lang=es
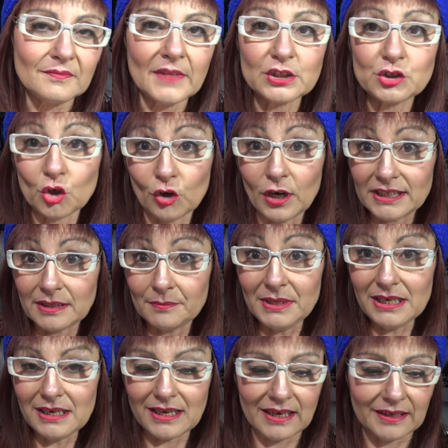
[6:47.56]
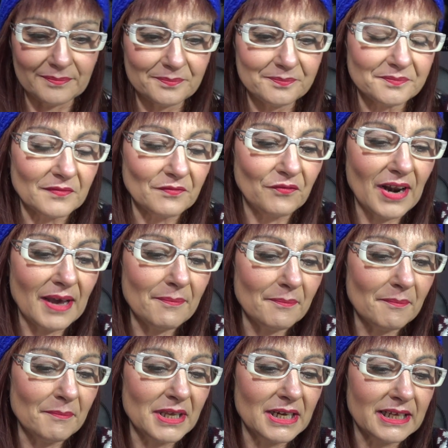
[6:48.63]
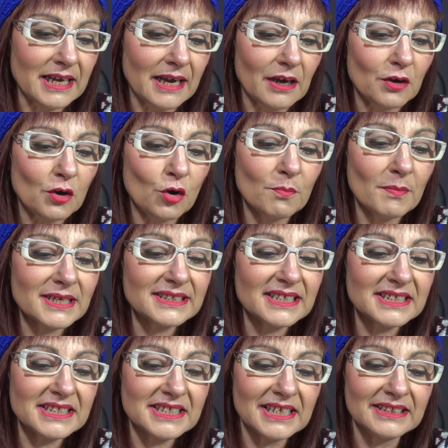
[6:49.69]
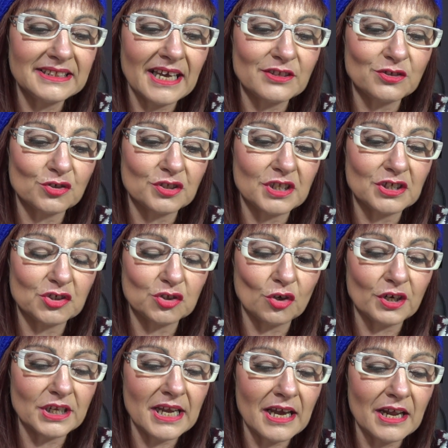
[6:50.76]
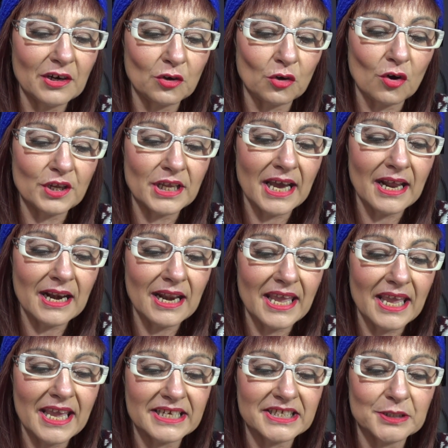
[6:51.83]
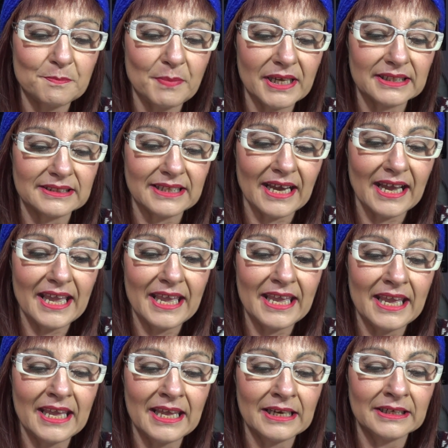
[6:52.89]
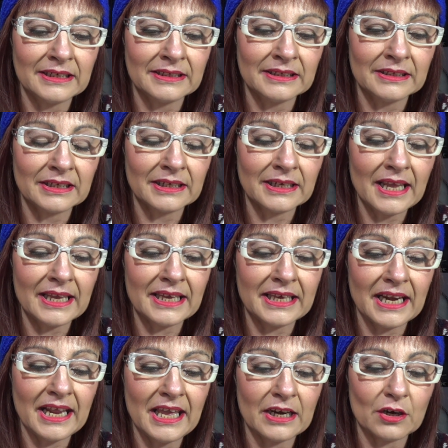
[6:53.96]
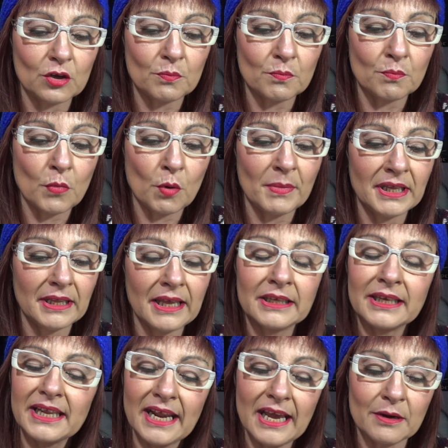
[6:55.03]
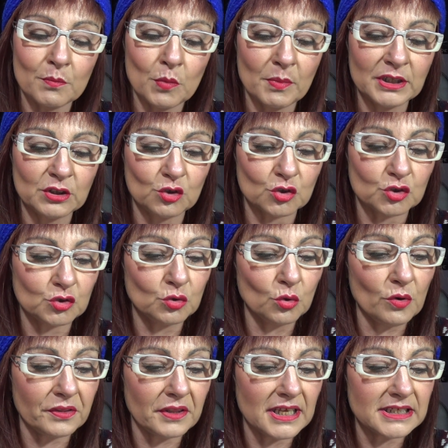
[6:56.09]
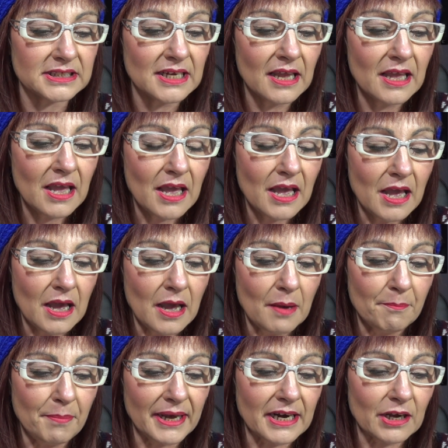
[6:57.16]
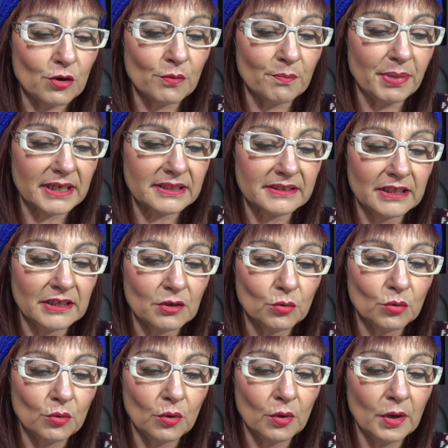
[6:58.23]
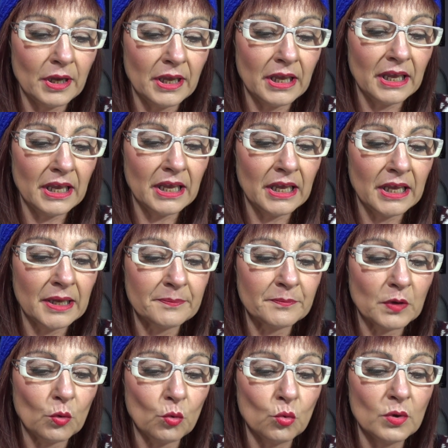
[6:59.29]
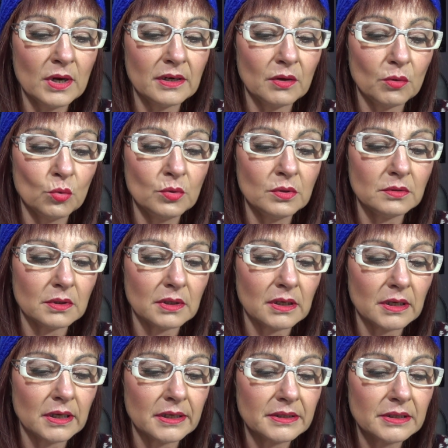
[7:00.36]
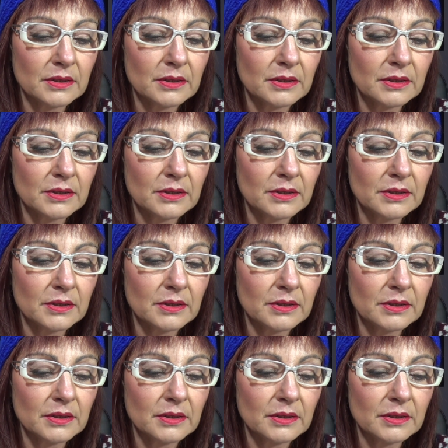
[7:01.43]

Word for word: de chocolate Milka. Flam Milka, con más de 60 años de historia, royal experta en, crear momentos dulces para compartir. Eh, un, eh,